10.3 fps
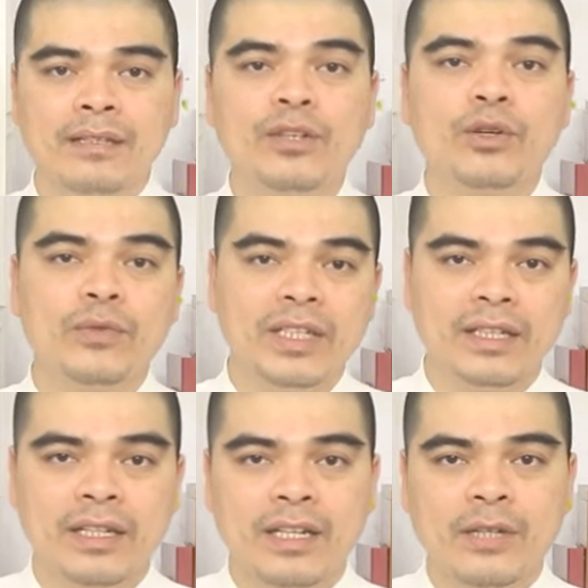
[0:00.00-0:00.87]
Thưa quý vị,
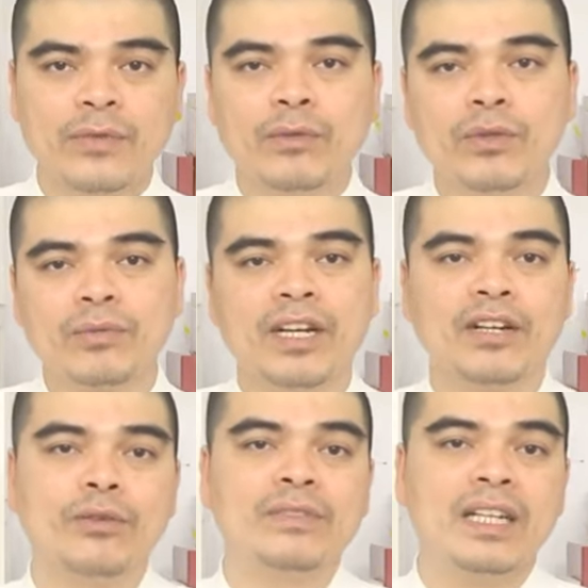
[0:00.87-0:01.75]
cái phong tục
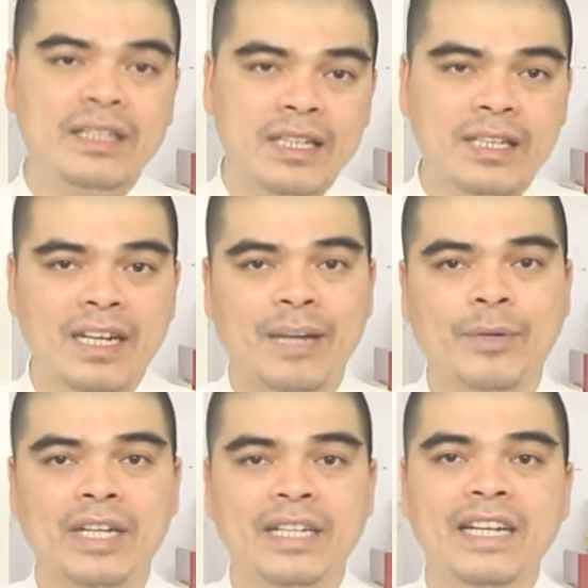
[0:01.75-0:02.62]
thờ cúng Gia Tiên là
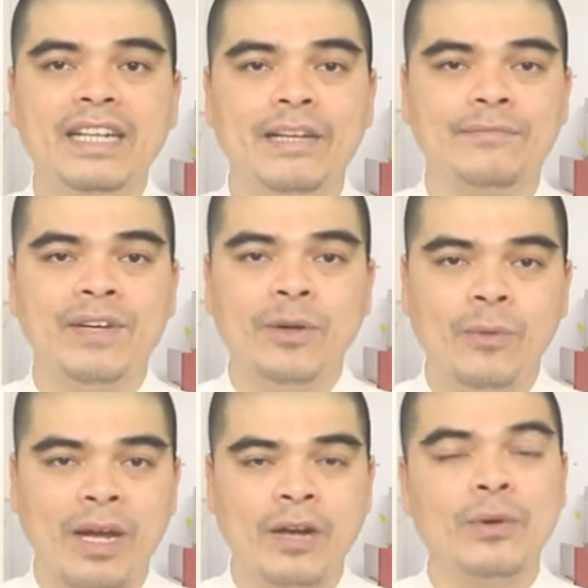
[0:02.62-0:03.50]
một cái nét đẹp
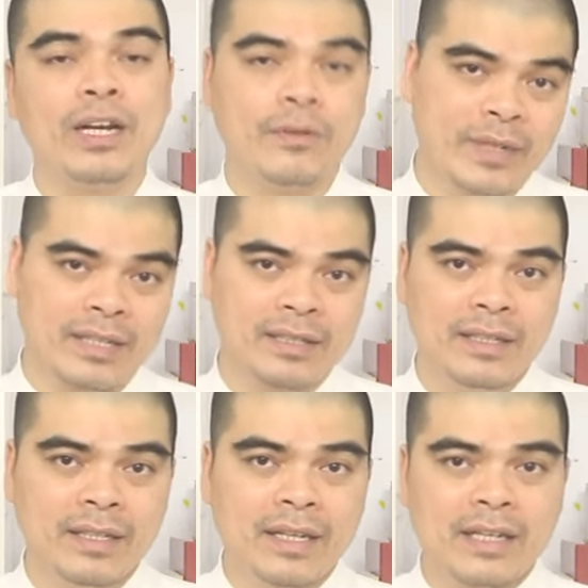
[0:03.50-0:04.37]
văn hóa của người Việt
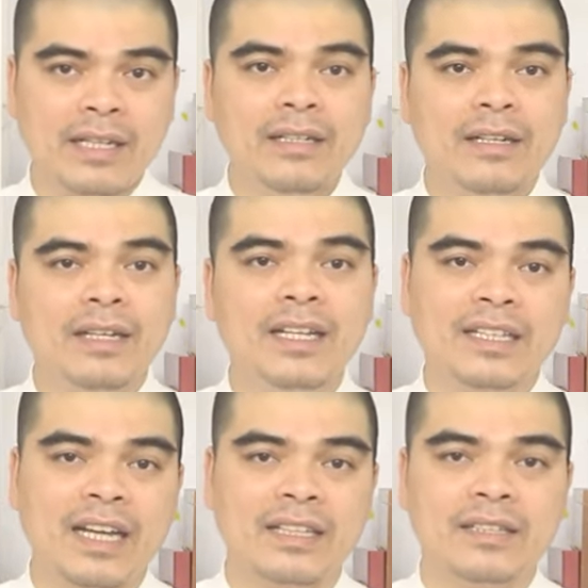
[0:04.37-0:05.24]
đã được
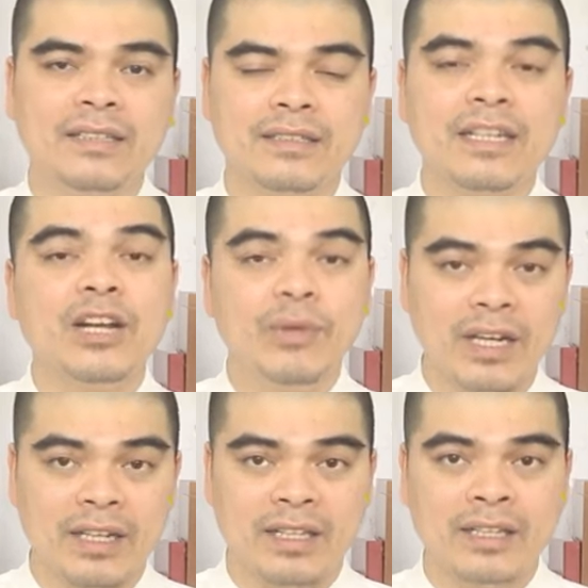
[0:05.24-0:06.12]
hình thành từ rất lâu
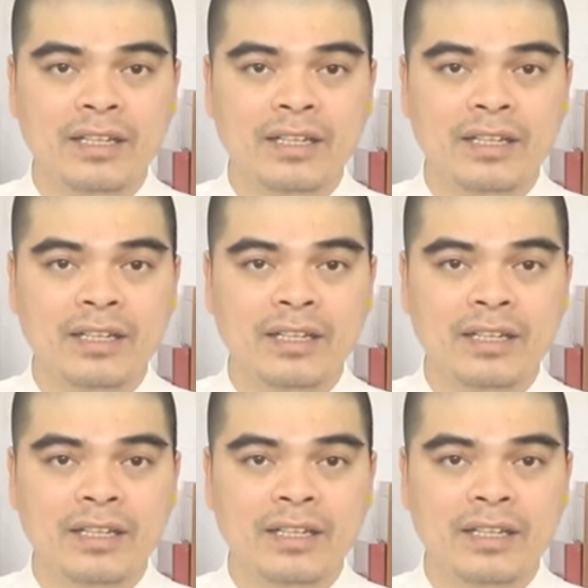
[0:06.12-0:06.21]
đời.